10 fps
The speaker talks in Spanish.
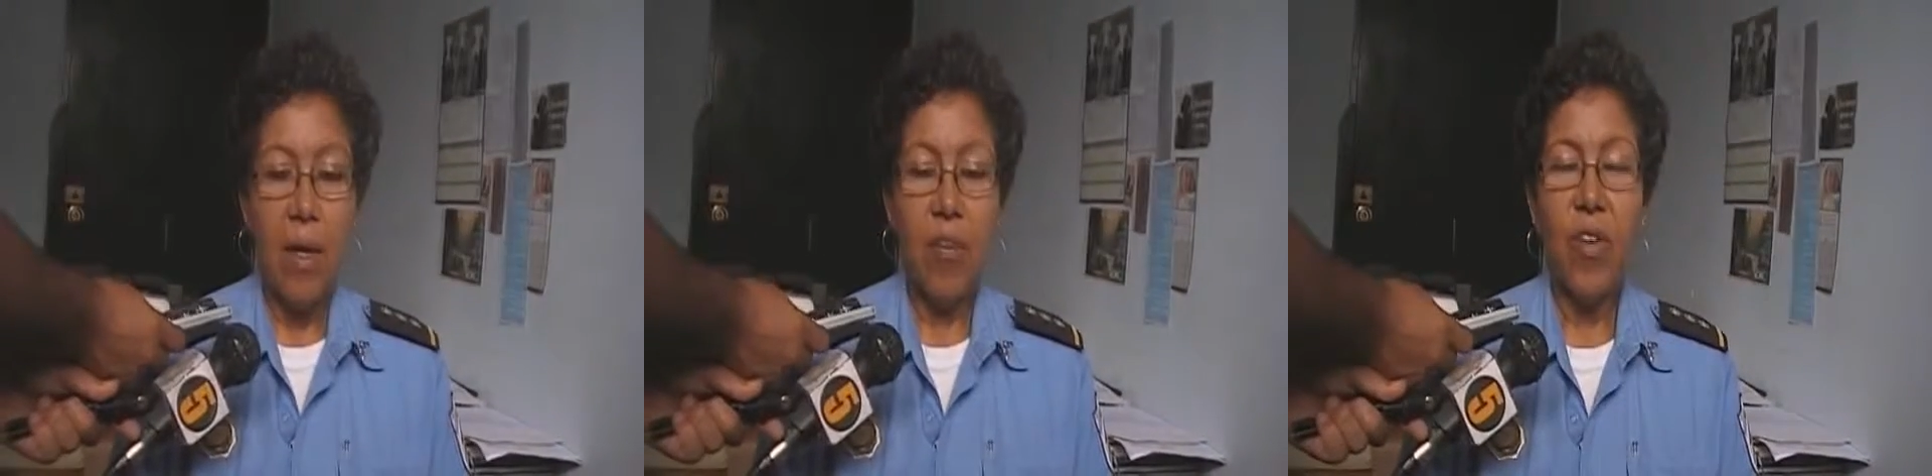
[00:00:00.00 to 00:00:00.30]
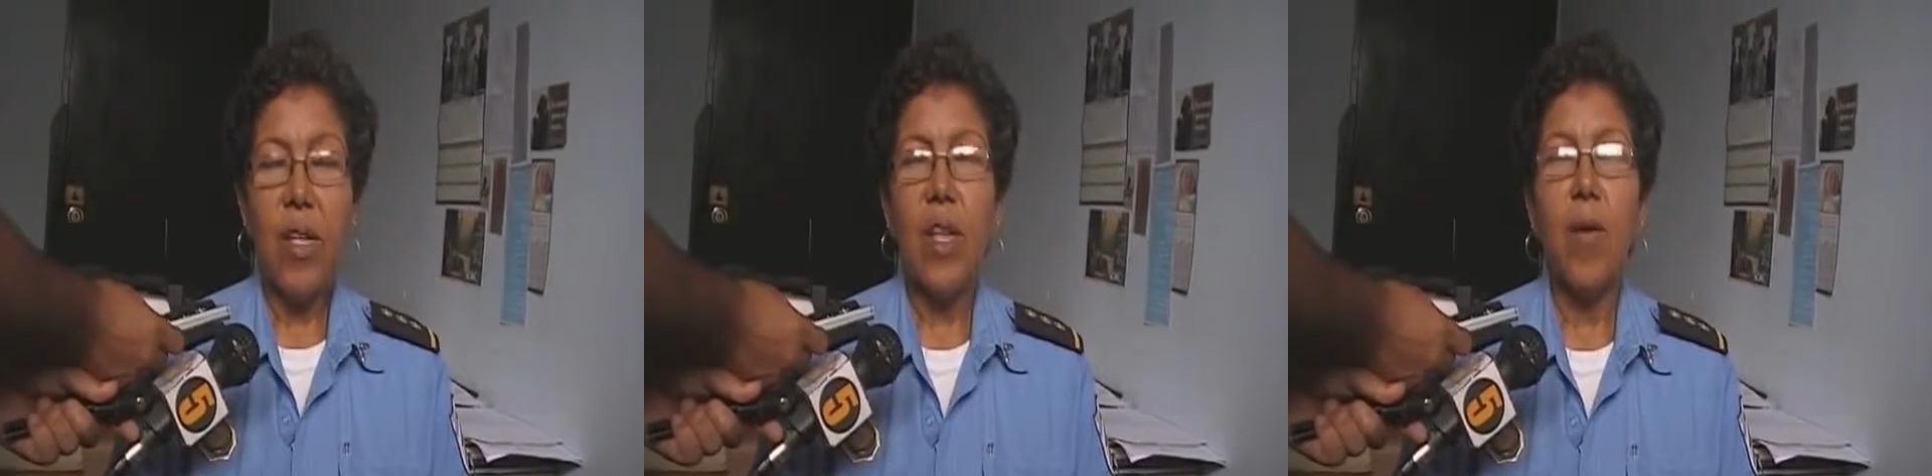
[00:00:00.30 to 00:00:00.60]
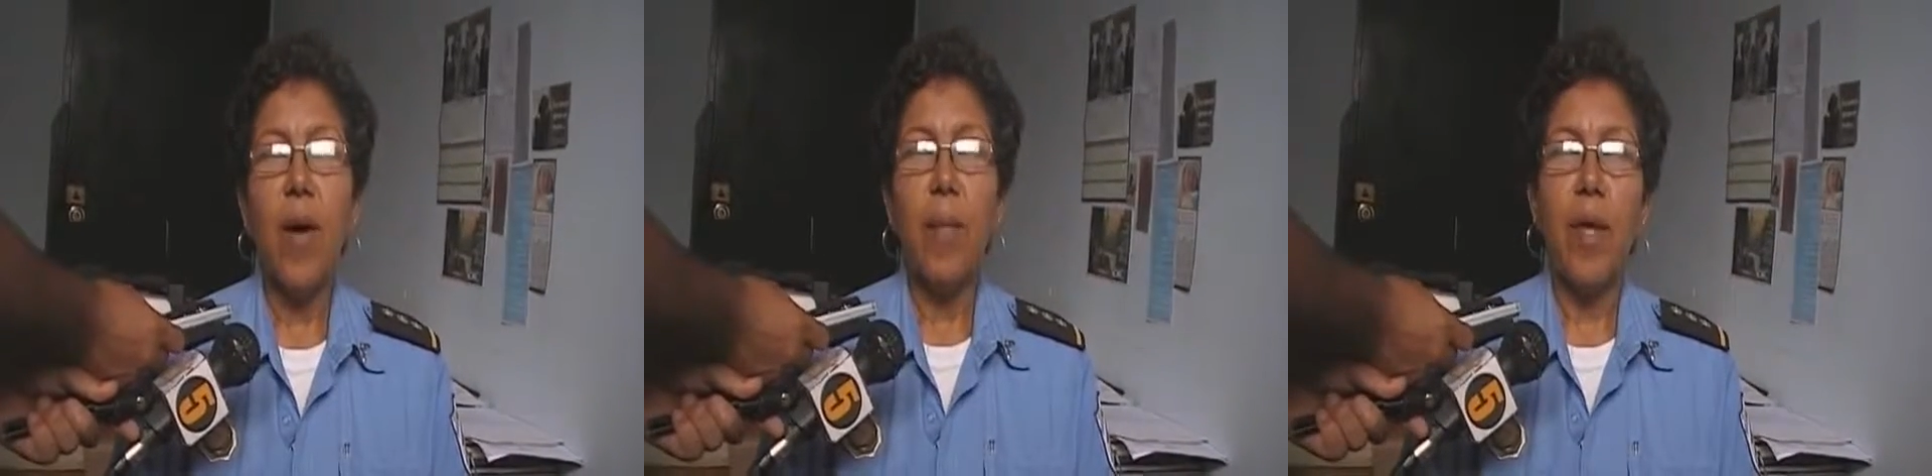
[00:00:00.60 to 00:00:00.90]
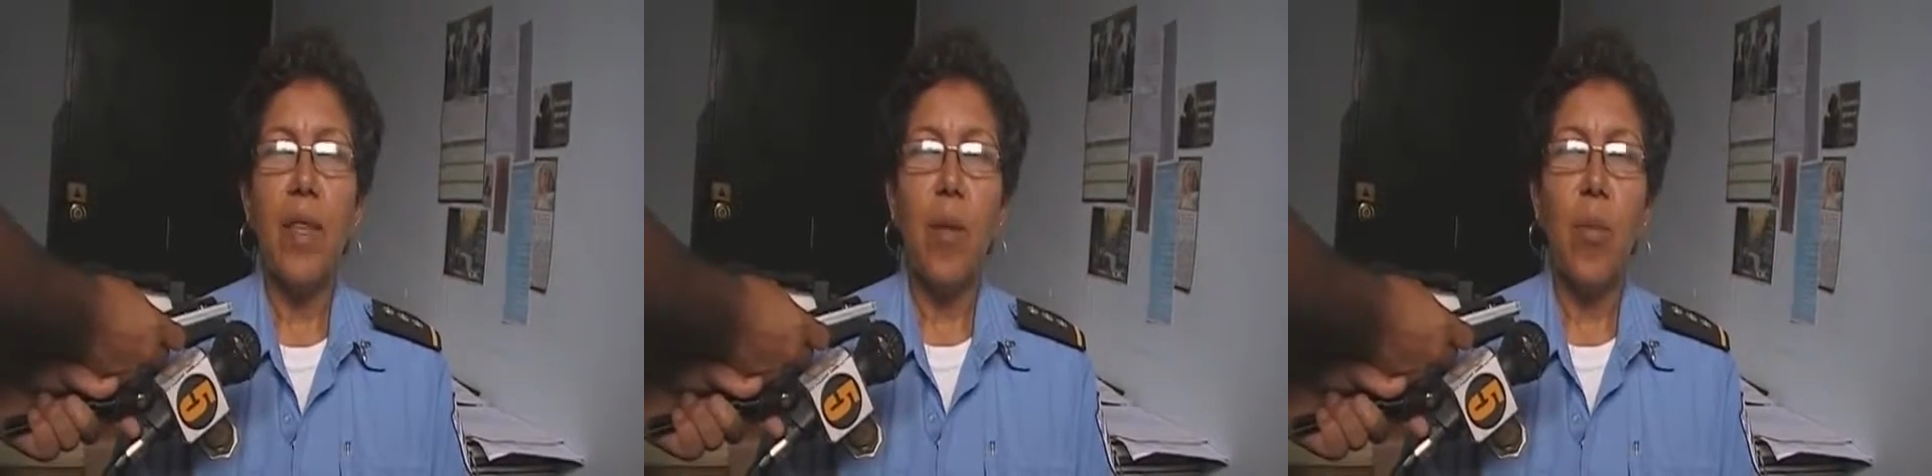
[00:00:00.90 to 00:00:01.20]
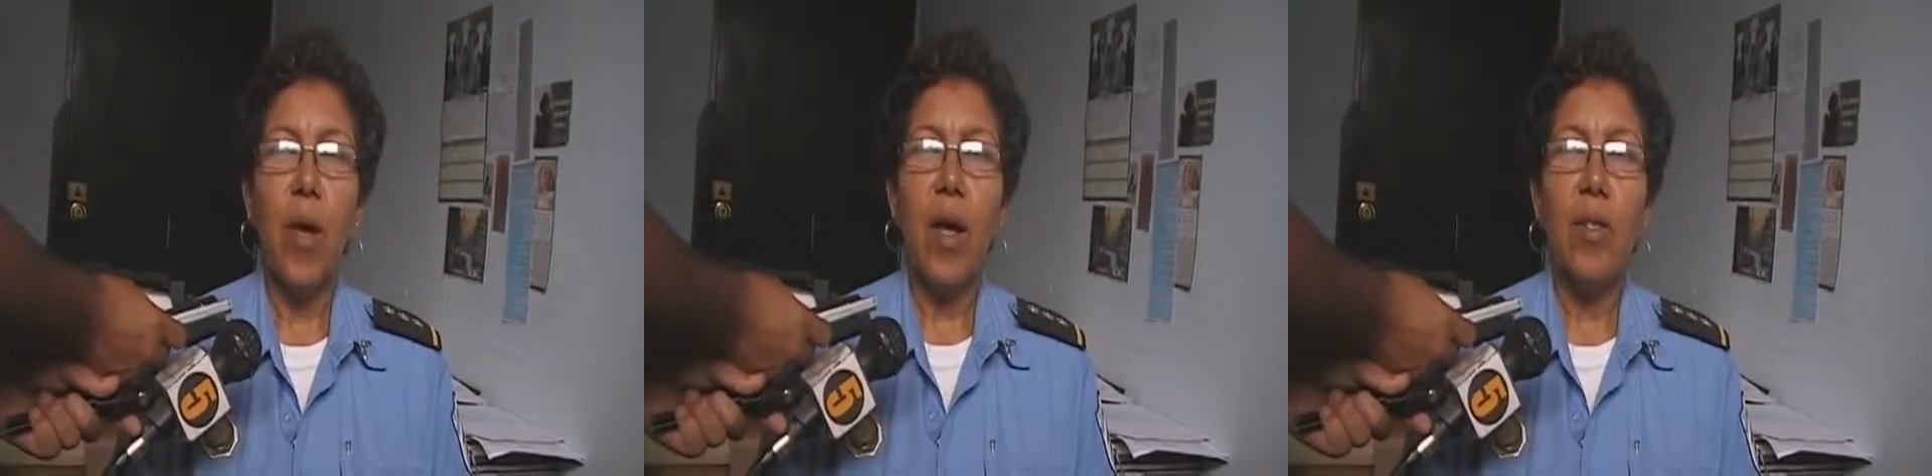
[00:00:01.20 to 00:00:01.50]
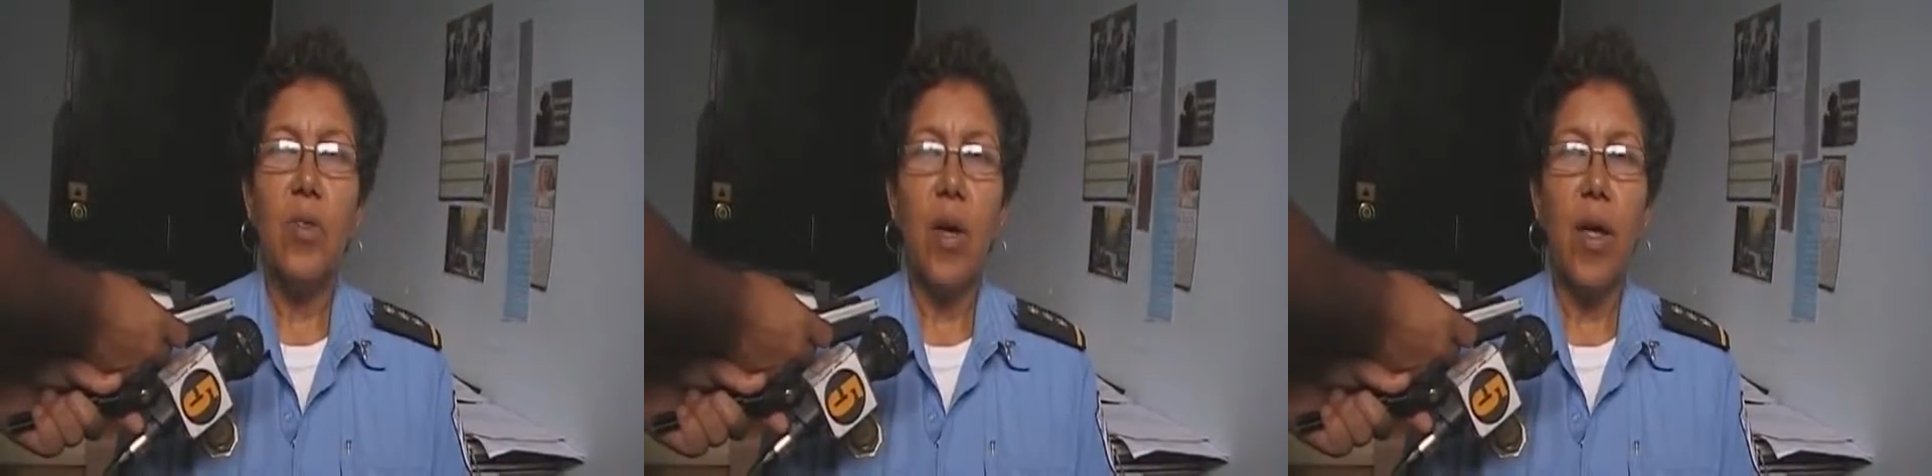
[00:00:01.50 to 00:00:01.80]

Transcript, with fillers: Y efectivamente, pues el